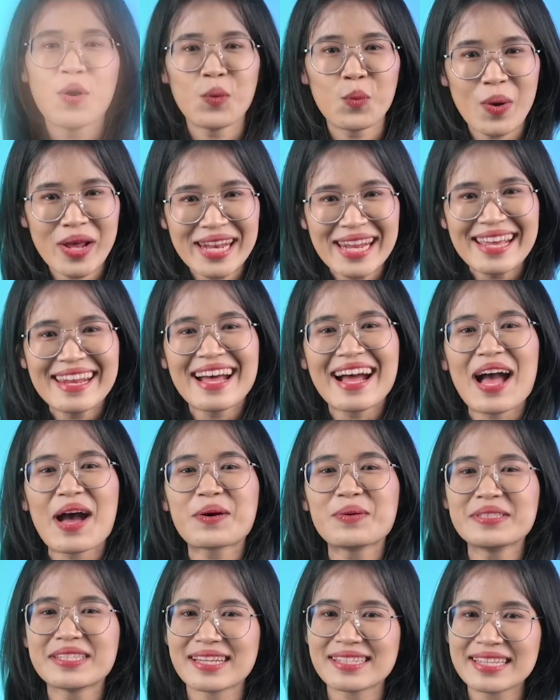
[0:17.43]
วันนี้นะคะ
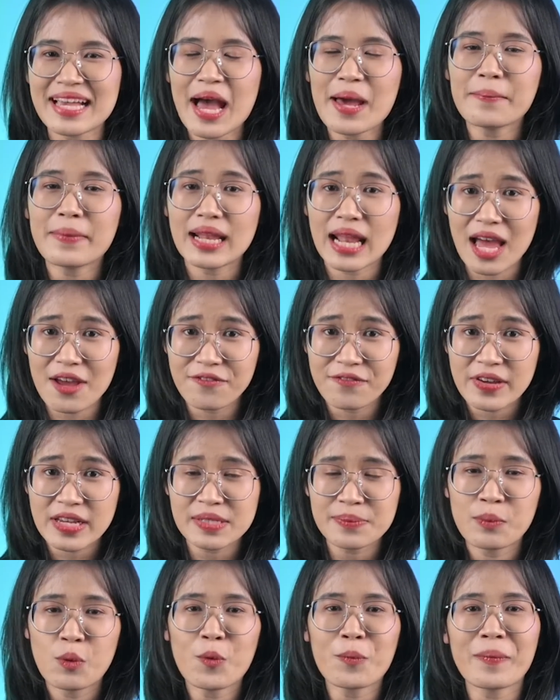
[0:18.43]
คุณชัดชาติมาไลฟ์เฟ
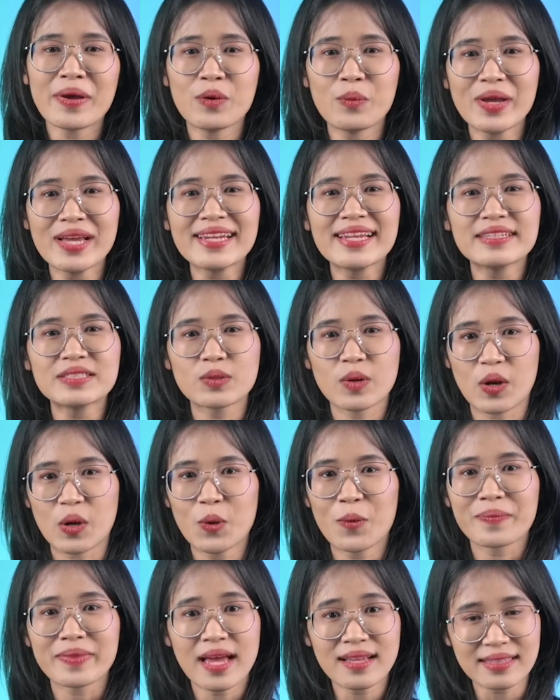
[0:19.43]
ซบุ๊กไปวิ่งที่สวน
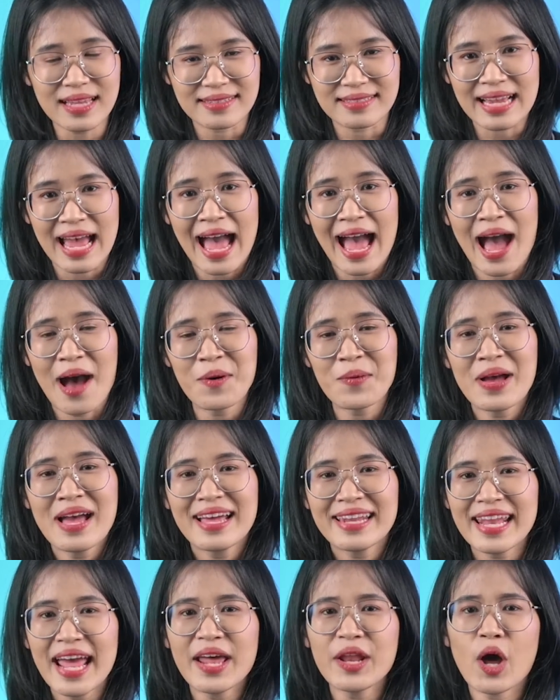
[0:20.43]
ลุมตั้งแต่เช้า
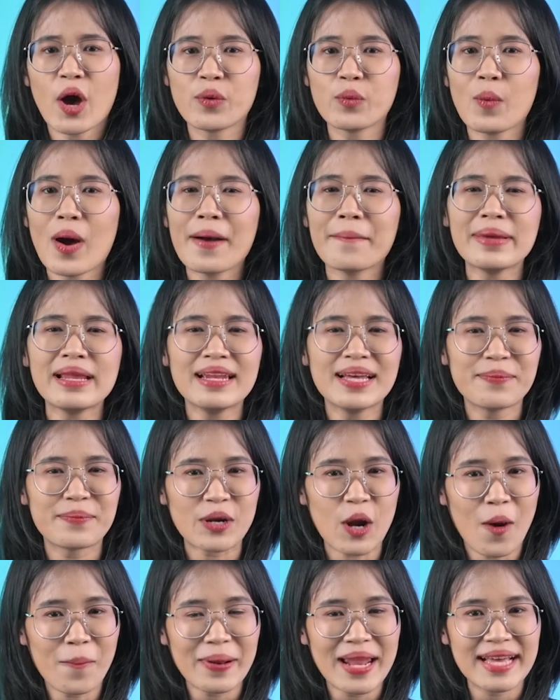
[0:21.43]
แน่นอนว่าไม่ลืม
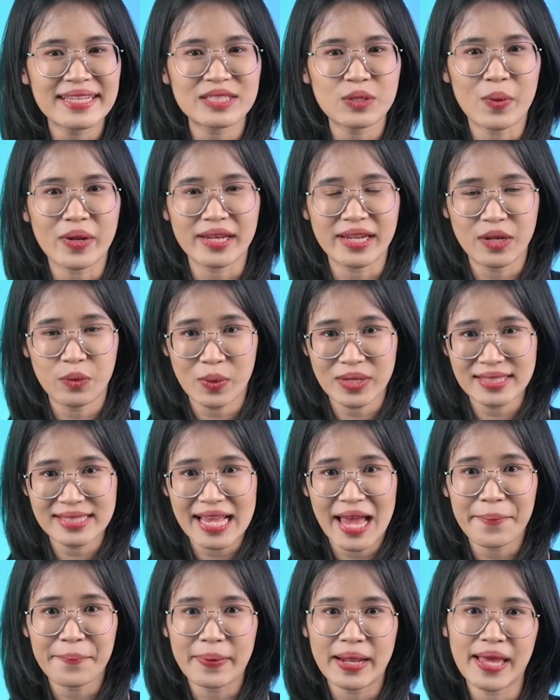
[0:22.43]
ร้องเพลงสวัสดีวัน
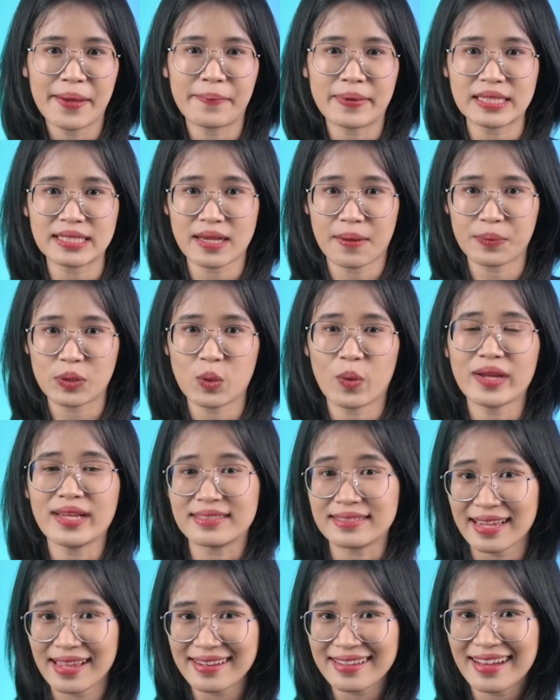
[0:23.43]
จันทร์เพลงประจำตัว
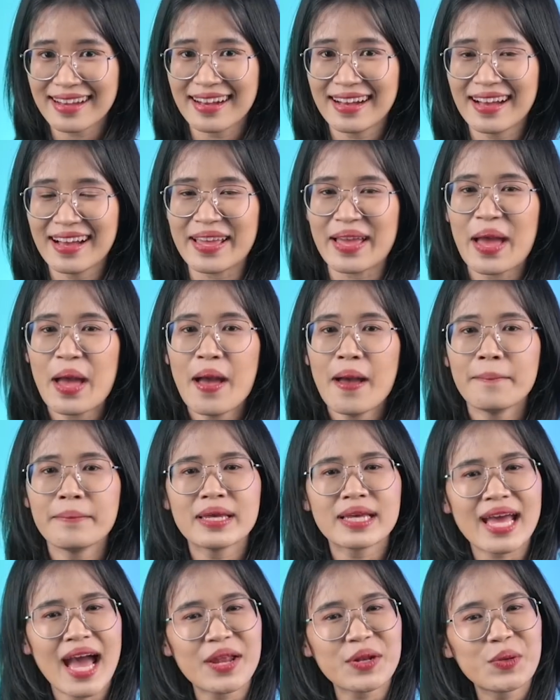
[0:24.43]
อีกเช่นเคย
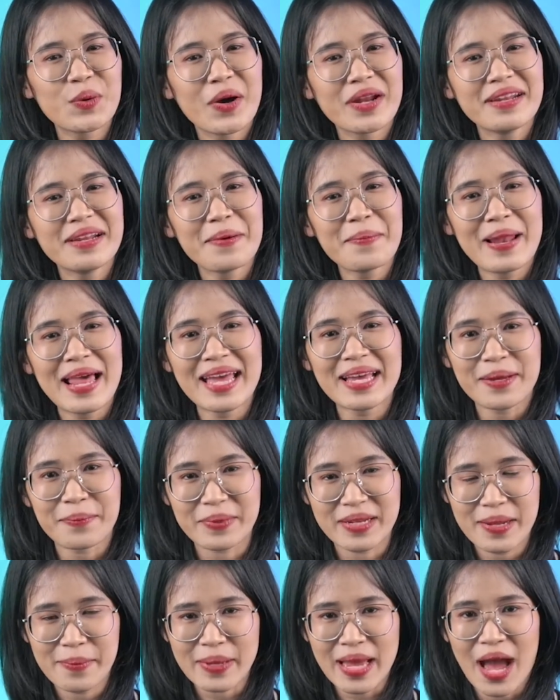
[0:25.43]
มีการทวนเนื้อเพลงกั
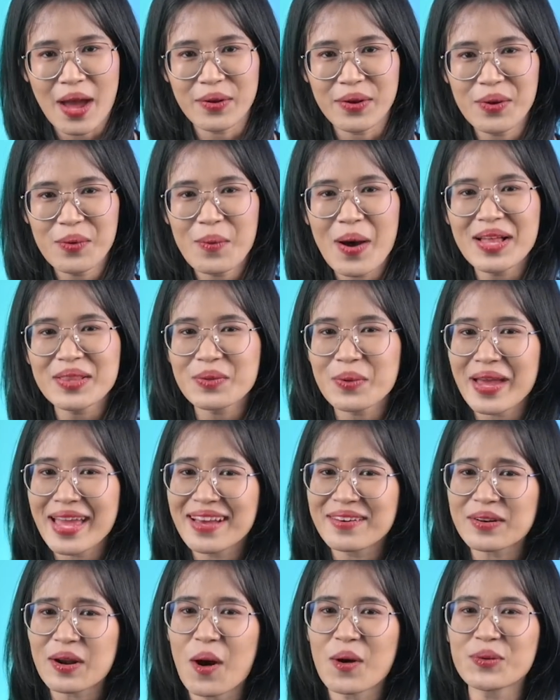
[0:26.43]
บทีมงานด้วยว่าตัวเอ
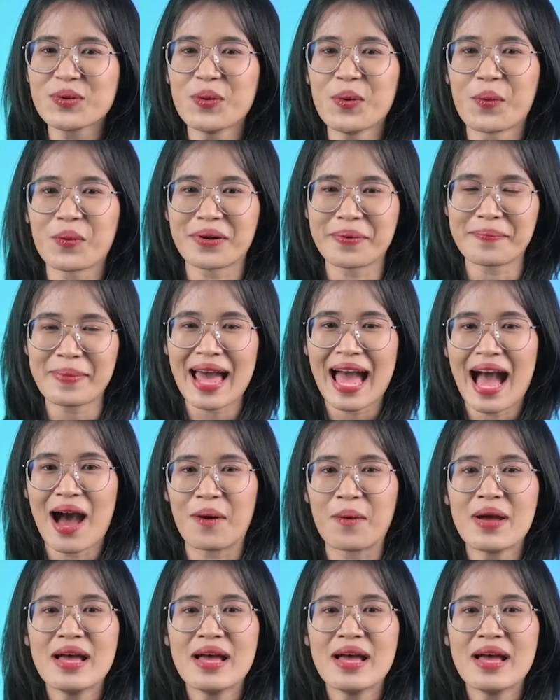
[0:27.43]
งร้องถูกหรือเปล่า